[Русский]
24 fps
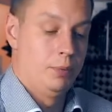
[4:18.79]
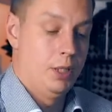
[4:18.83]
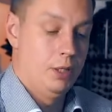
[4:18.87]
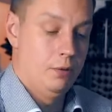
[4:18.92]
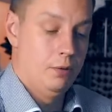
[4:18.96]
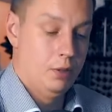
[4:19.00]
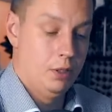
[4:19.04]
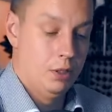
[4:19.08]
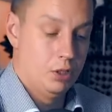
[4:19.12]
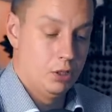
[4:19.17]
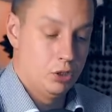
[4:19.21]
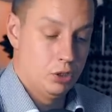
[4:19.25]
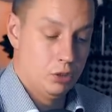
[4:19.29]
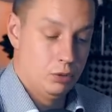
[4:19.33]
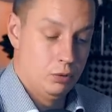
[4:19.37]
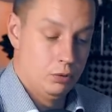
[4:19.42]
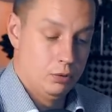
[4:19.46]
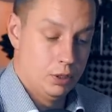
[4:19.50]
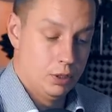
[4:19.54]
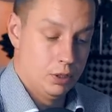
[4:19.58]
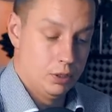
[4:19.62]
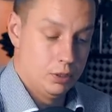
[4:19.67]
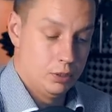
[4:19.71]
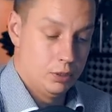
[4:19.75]
первое, что
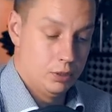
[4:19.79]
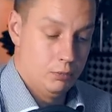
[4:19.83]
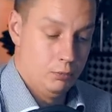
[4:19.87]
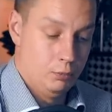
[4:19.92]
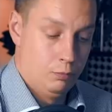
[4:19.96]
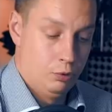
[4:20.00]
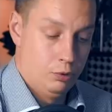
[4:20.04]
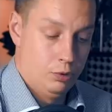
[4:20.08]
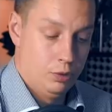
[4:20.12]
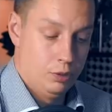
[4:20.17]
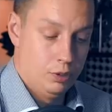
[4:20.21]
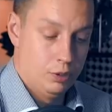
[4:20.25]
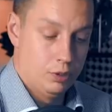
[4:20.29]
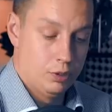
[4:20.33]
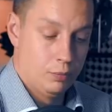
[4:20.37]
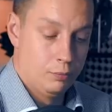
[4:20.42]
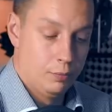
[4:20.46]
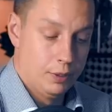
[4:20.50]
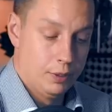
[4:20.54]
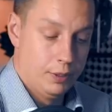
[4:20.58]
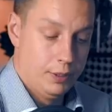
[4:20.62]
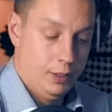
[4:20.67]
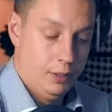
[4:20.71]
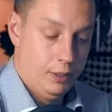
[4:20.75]
у нас будет, это
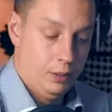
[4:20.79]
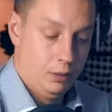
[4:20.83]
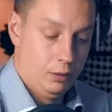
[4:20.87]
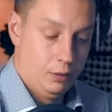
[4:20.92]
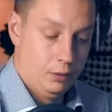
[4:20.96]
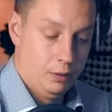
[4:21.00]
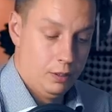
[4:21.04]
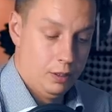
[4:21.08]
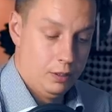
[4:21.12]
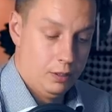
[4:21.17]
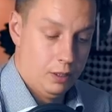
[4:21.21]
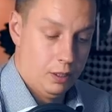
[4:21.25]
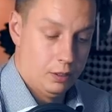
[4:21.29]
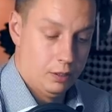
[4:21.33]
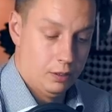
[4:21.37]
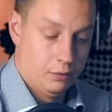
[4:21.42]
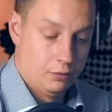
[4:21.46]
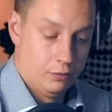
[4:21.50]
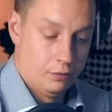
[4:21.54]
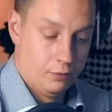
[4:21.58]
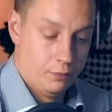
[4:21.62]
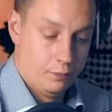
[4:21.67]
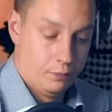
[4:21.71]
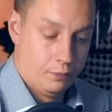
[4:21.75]
модель донатов.